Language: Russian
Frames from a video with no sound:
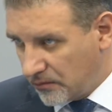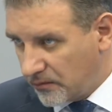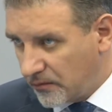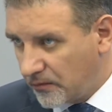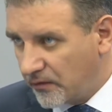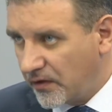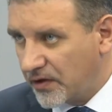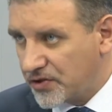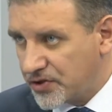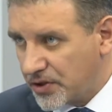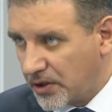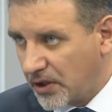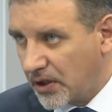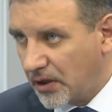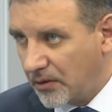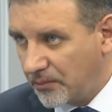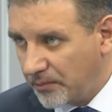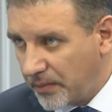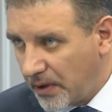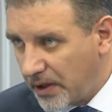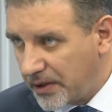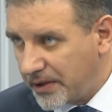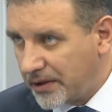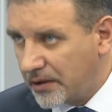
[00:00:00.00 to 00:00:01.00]
вашей
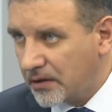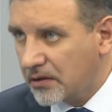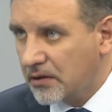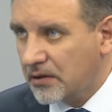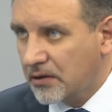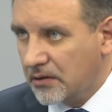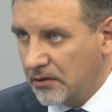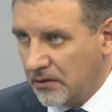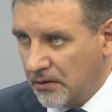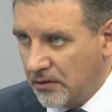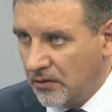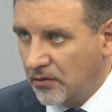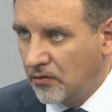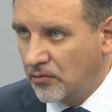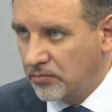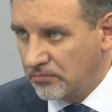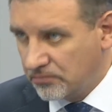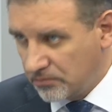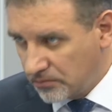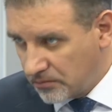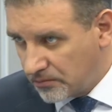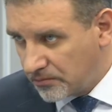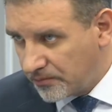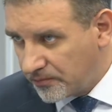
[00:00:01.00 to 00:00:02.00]
компании, к
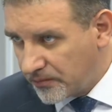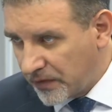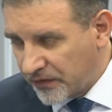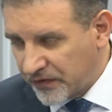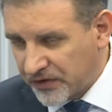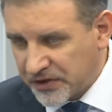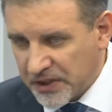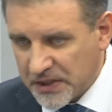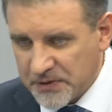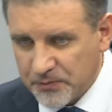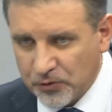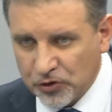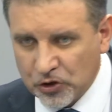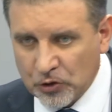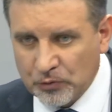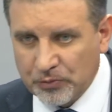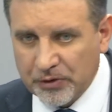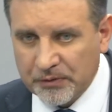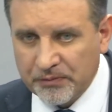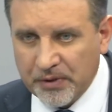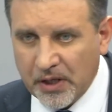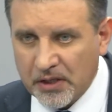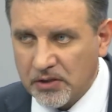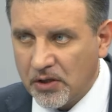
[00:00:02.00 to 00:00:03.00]
э, транспортному
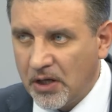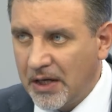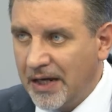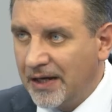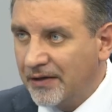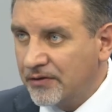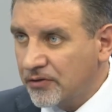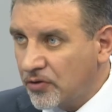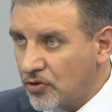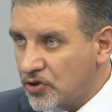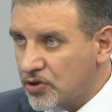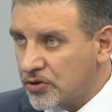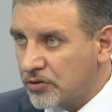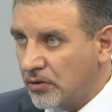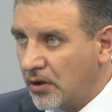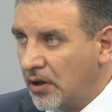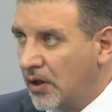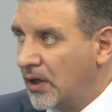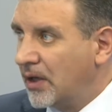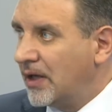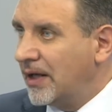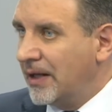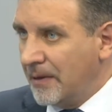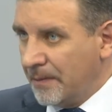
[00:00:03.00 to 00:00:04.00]
предприятию, то, что
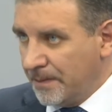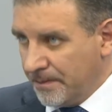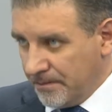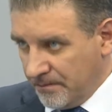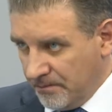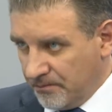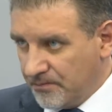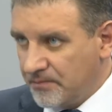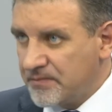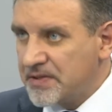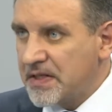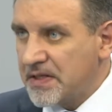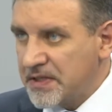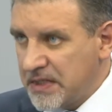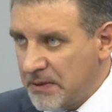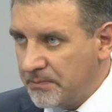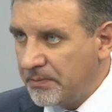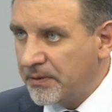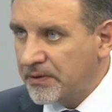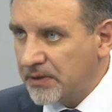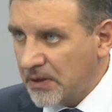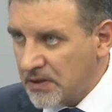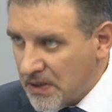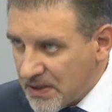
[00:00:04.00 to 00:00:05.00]

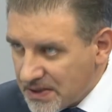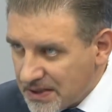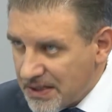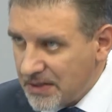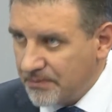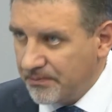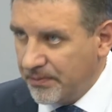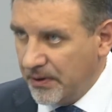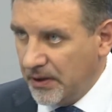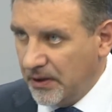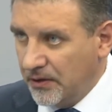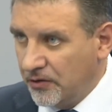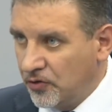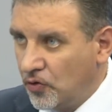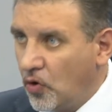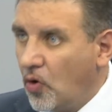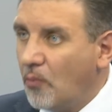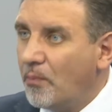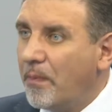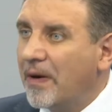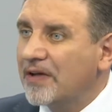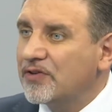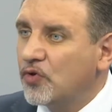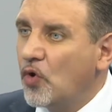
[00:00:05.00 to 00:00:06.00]
засыпать-то засыпали, но
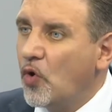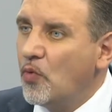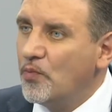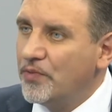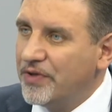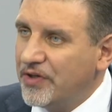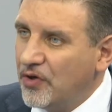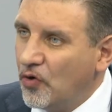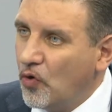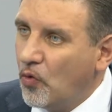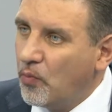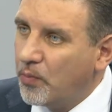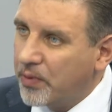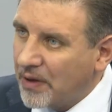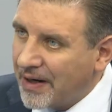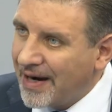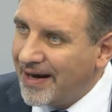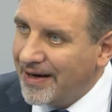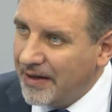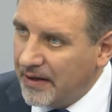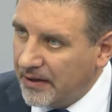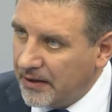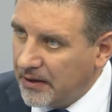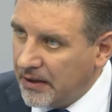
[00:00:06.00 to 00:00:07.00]
потом не
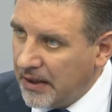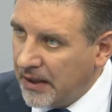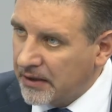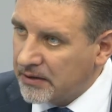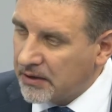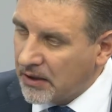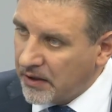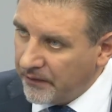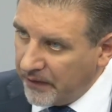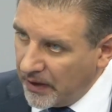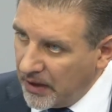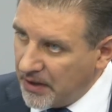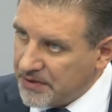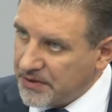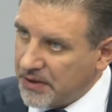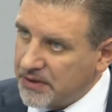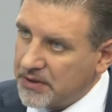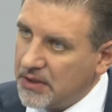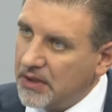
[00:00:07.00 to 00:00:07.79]
убрали. И это говорили, кстати,